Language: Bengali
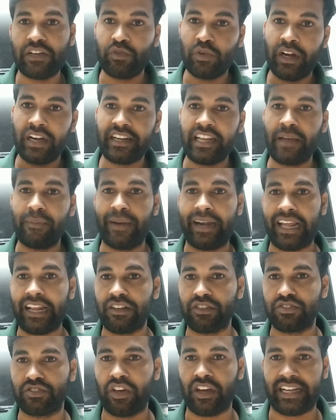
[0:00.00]
উগান্ডায়
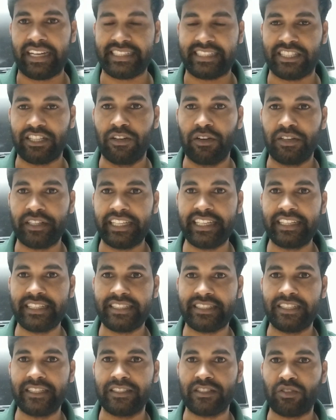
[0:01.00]
পাঠানোর দরকার ছিল ঠিক
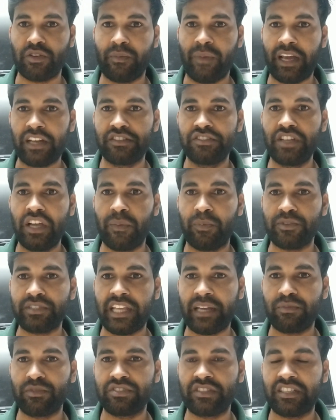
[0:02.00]
আছে তো মাননীয়
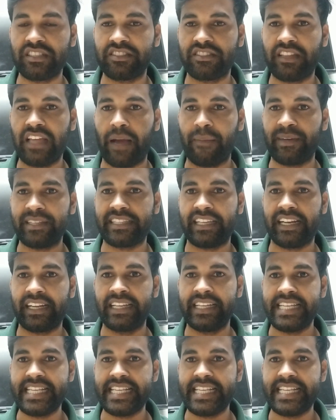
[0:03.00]
প্রধানমন্ত্রী যদি আমাদের